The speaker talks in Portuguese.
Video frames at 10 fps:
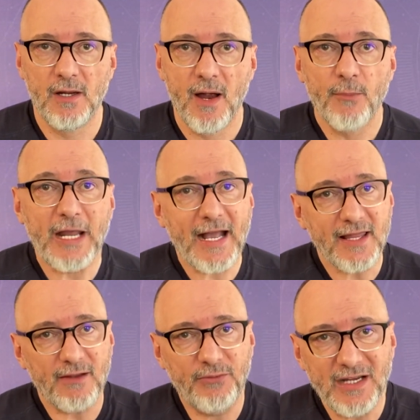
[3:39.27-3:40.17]
Porque
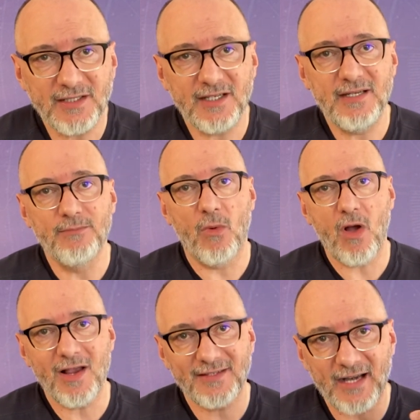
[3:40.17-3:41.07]
cada vez que se
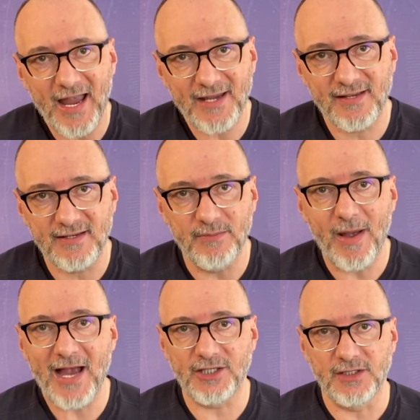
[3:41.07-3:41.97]
mostra essas
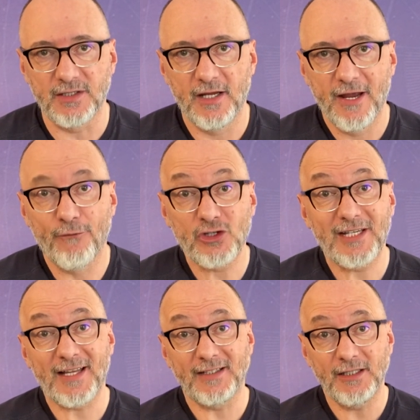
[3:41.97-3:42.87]
imagens, você
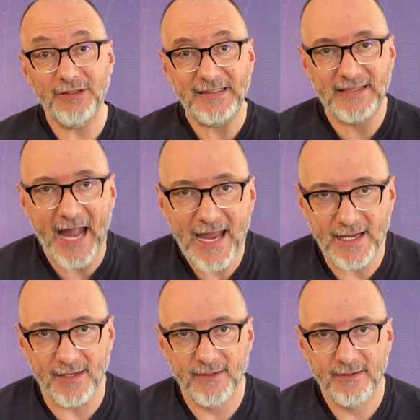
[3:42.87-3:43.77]
está dando
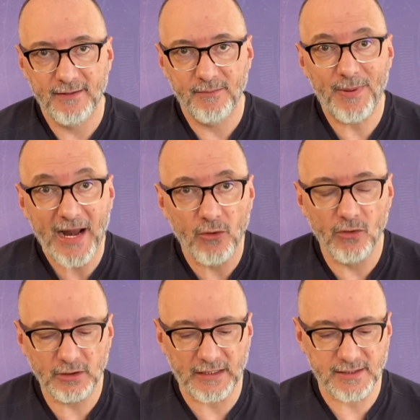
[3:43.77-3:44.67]
ideia para
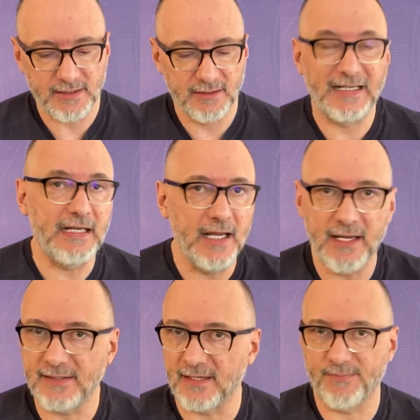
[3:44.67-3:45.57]
outras
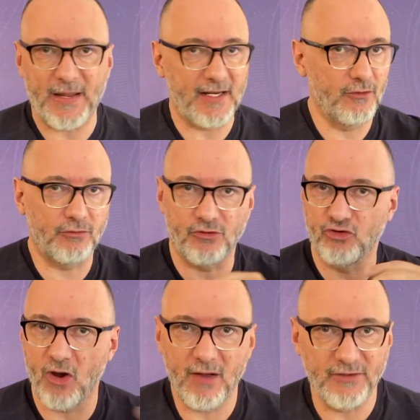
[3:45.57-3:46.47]
crianças, para outros
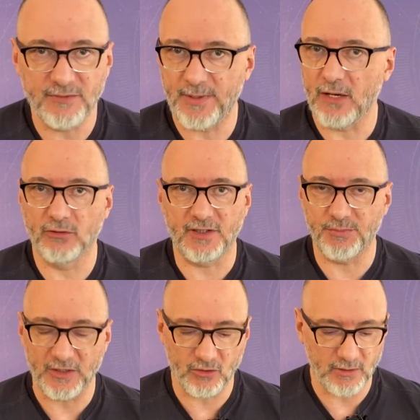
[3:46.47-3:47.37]
jovens, para outras
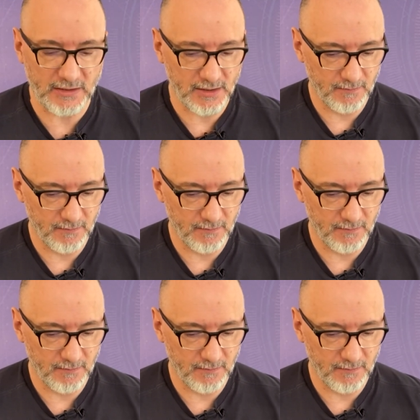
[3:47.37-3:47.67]
pessoas.